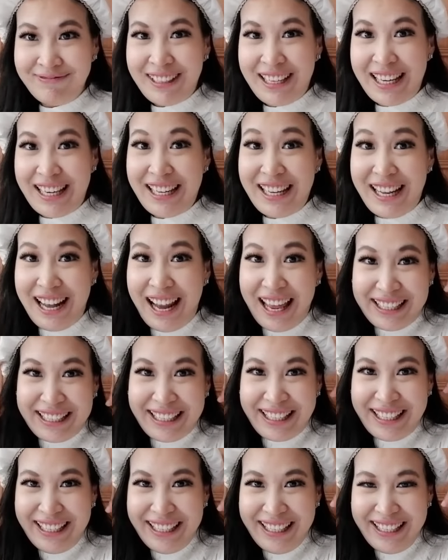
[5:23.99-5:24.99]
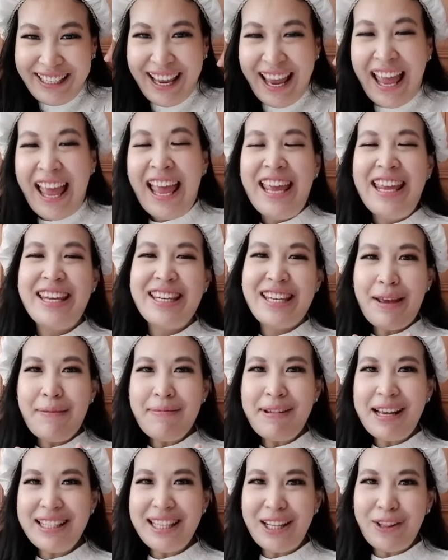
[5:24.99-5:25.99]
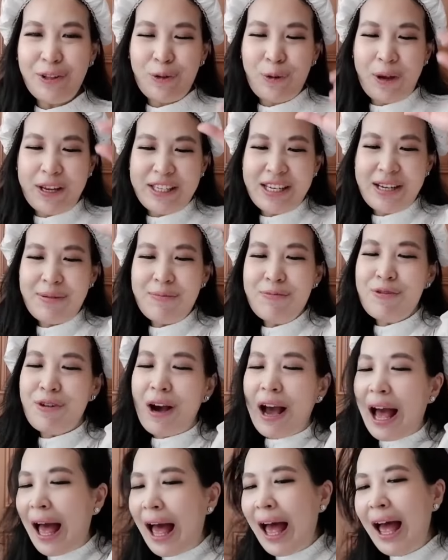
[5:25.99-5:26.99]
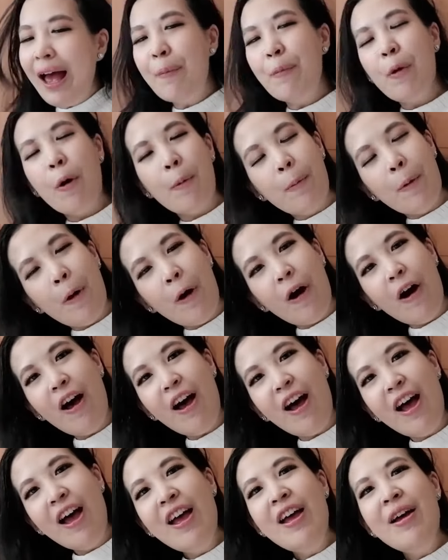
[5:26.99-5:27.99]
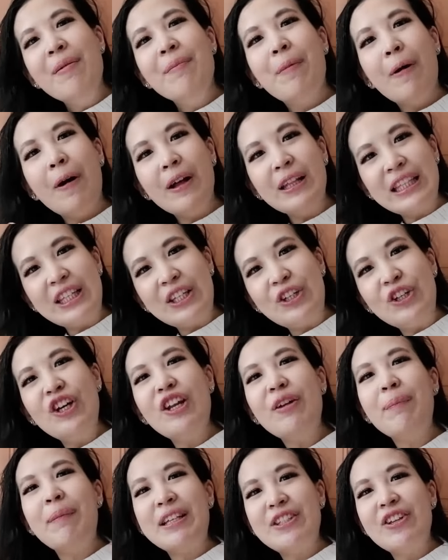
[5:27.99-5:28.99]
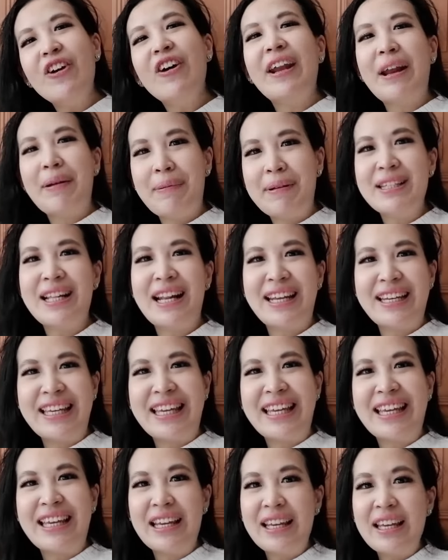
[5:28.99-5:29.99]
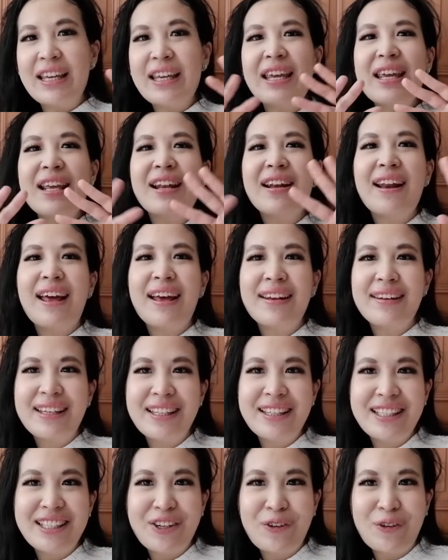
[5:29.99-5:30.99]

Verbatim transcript: ini lagi diamkan 1-2 jam buka bobok bawa tidur besok keramas lagi hilang deh si